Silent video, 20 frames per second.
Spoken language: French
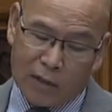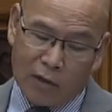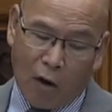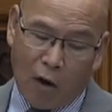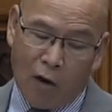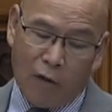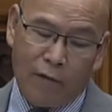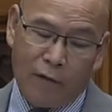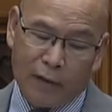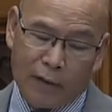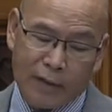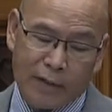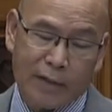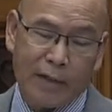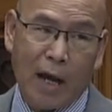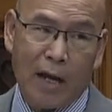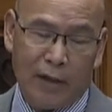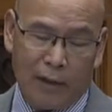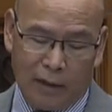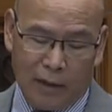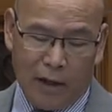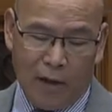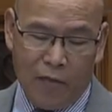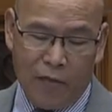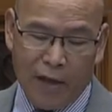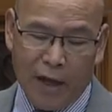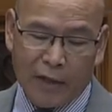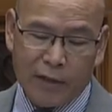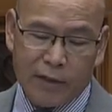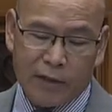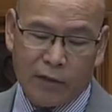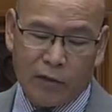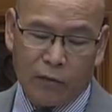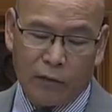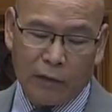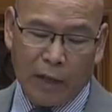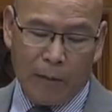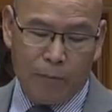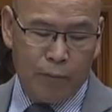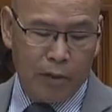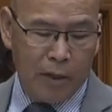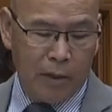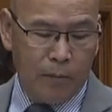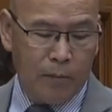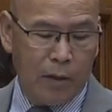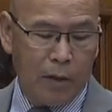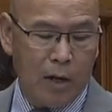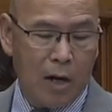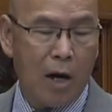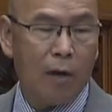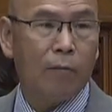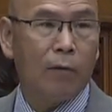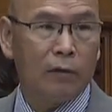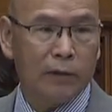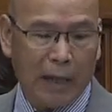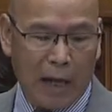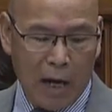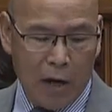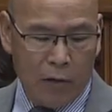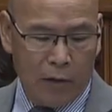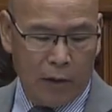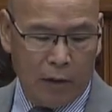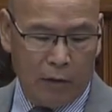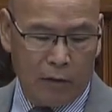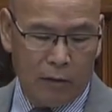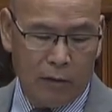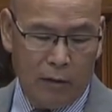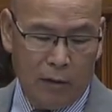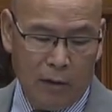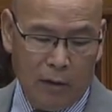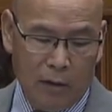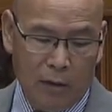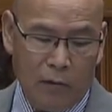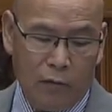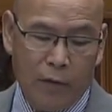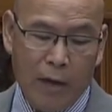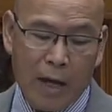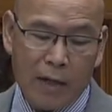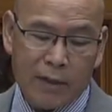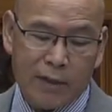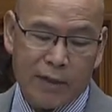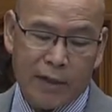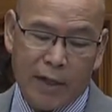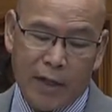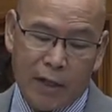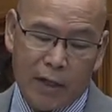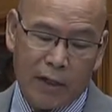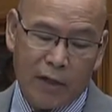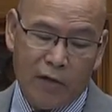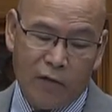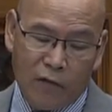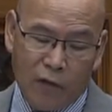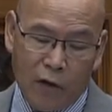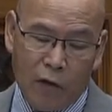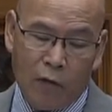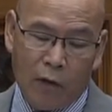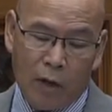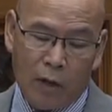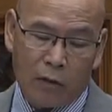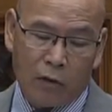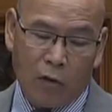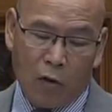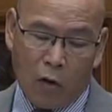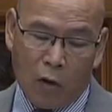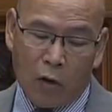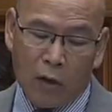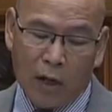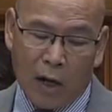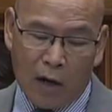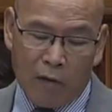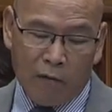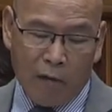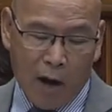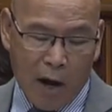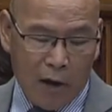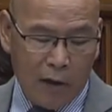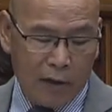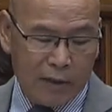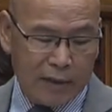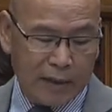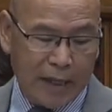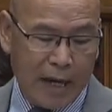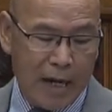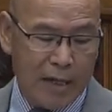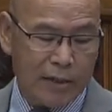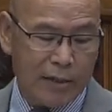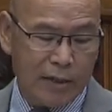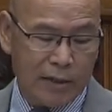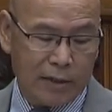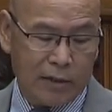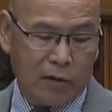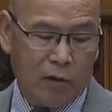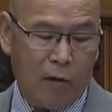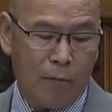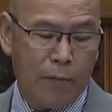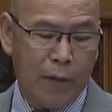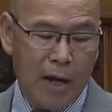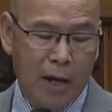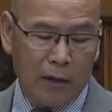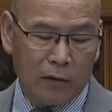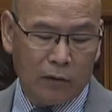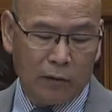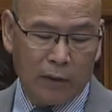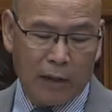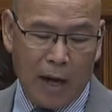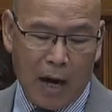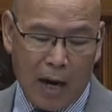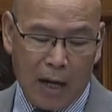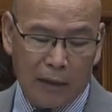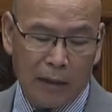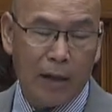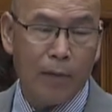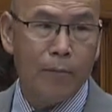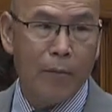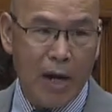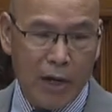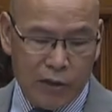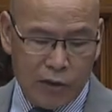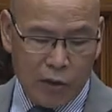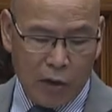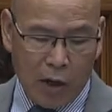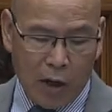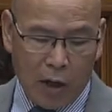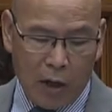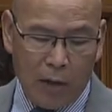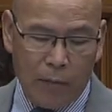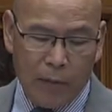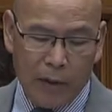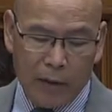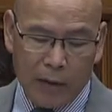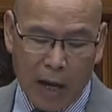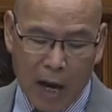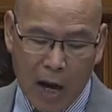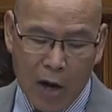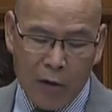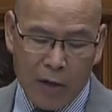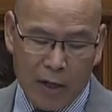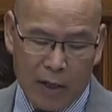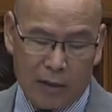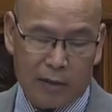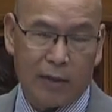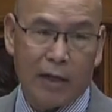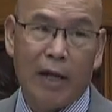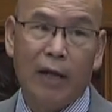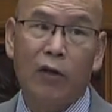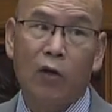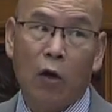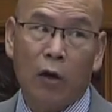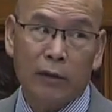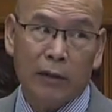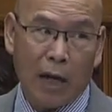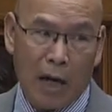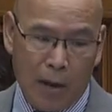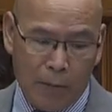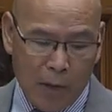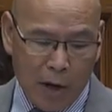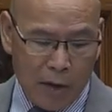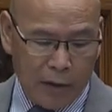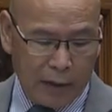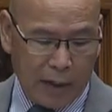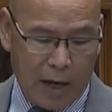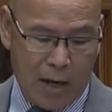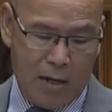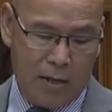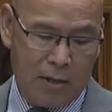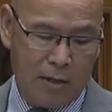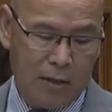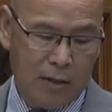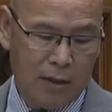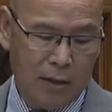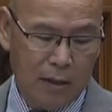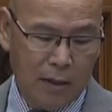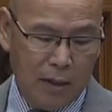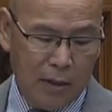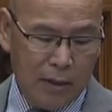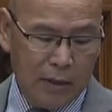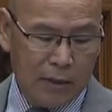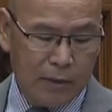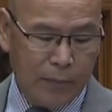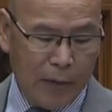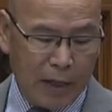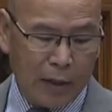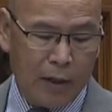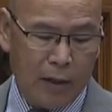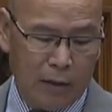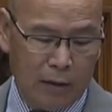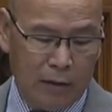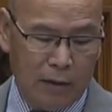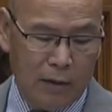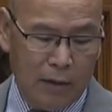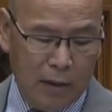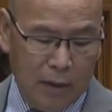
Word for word: Ah, comme le Premier ministre l'a toujours dit, grâce aux Ontariens, nous voyons moins d'infections de la COVID-19 comparées à d'autres régions urbaines en Amérique du Nord.